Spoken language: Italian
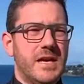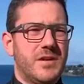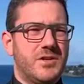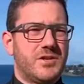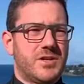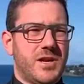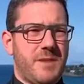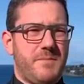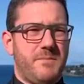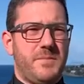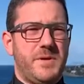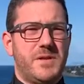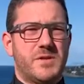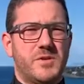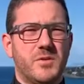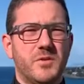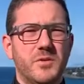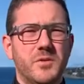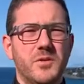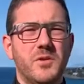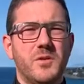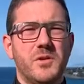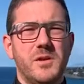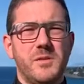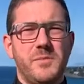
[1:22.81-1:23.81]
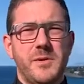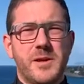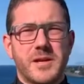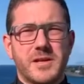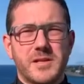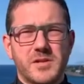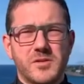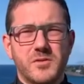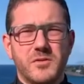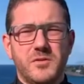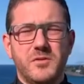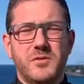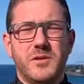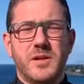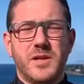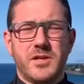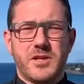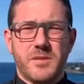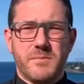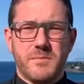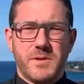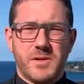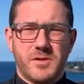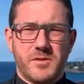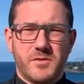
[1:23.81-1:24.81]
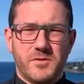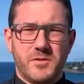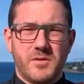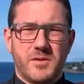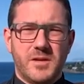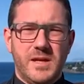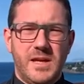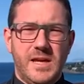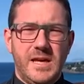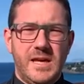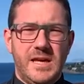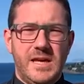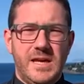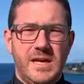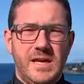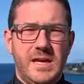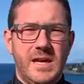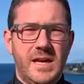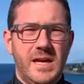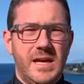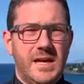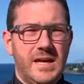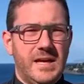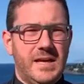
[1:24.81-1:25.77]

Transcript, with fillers: c'è bisogno di persone, c'è bisogno di